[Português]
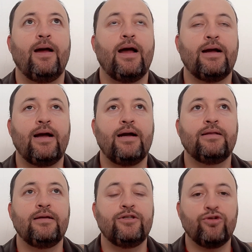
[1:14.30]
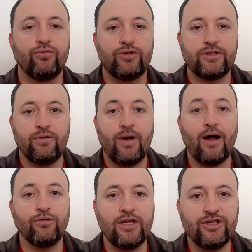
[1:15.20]
a carta de condução
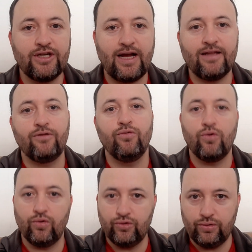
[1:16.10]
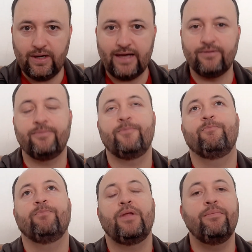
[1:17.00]
autenticada no consulado,
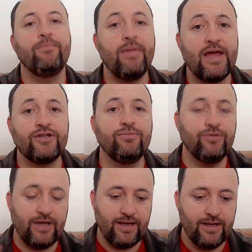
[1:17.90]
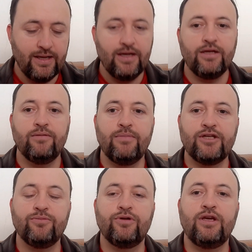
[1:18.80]
mesmo né,
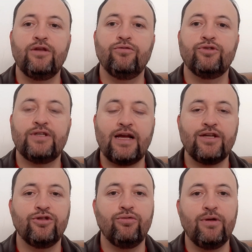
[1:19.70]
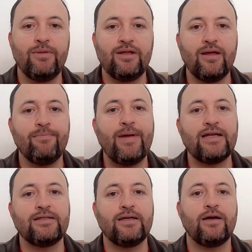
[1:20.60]
mesmo que no site do MT
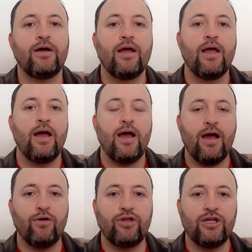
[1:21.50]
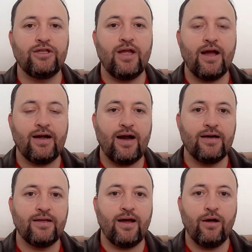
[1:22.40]
peça a, a
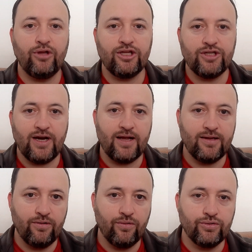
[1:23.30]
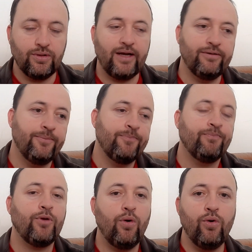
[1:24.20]
carta autenticada no consulado
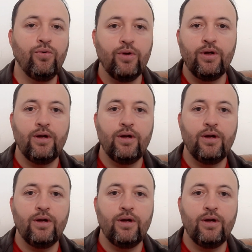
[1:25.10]
ou